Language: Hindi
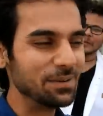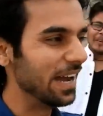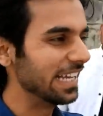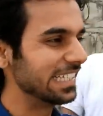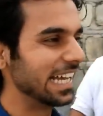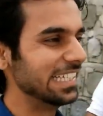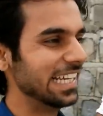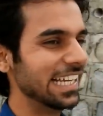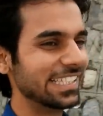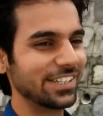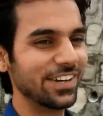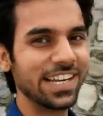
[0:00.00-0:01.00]
तो भाई जान ये
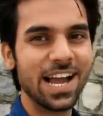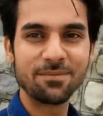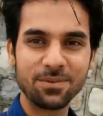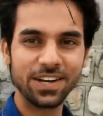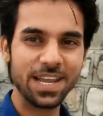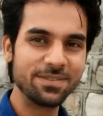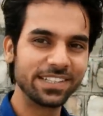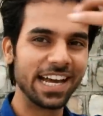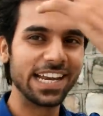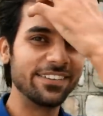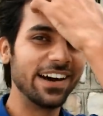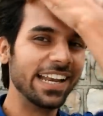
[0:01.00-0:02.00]
स्टोरी आपको नहीं
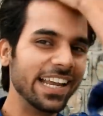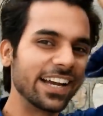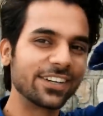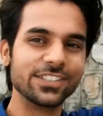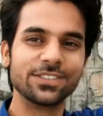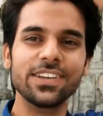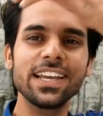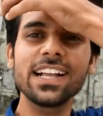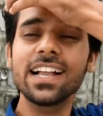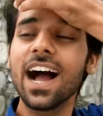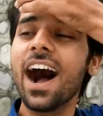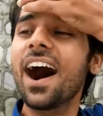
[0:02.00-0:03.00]
बताने वाले हैं कुछ भी
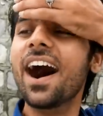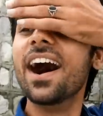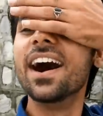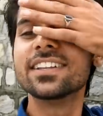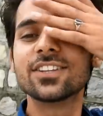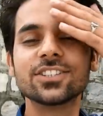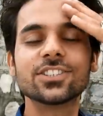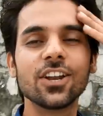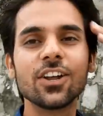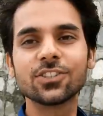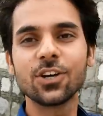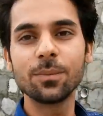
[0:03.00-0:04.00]
आ, तो
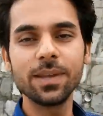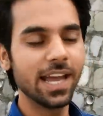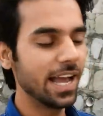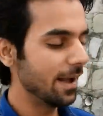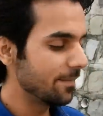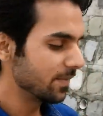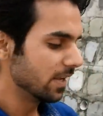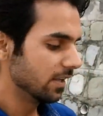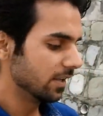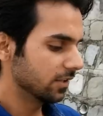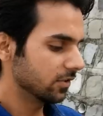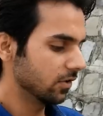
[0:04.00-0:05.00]
चलो जो भी है
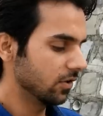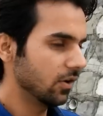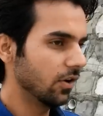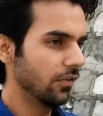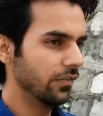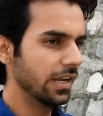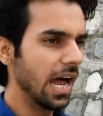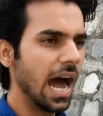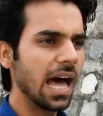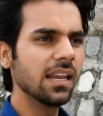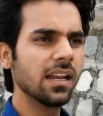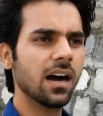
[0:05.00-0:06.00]
तो
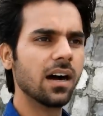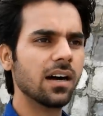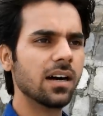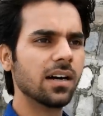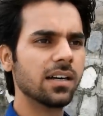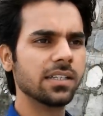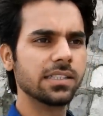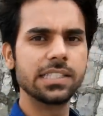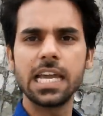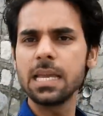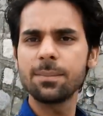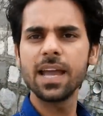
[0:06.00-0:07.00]
फिलहाल
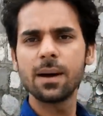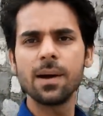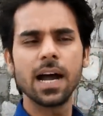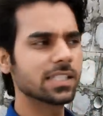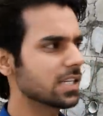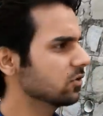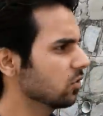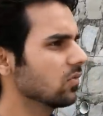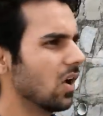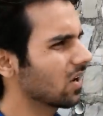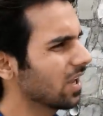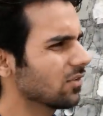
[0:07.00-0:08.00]
यहीं पे हम आज का जो
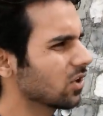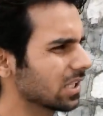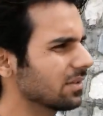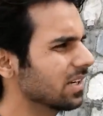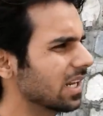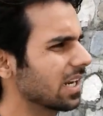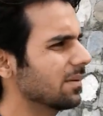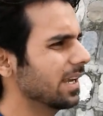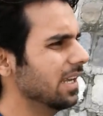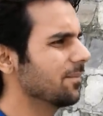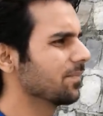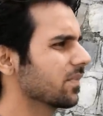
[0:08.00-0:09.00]
ब्लॉग है वो ख़त्म कर रहे हैं
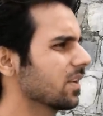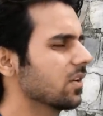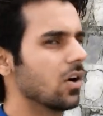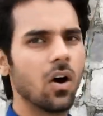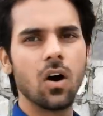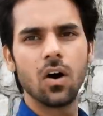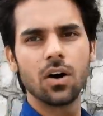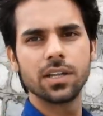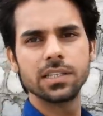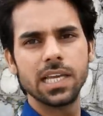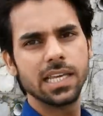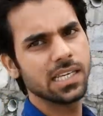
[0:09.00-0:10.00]
भाई
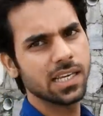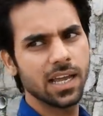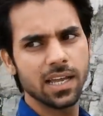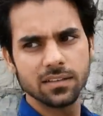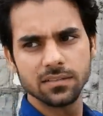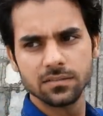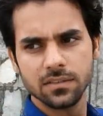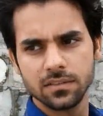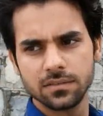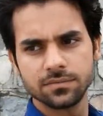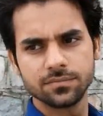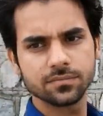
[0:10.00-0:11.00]
और यहीं का है
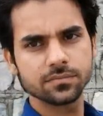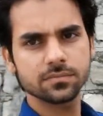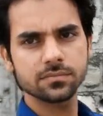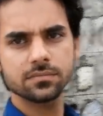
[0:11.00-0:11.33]
लेकिन फोटोशूट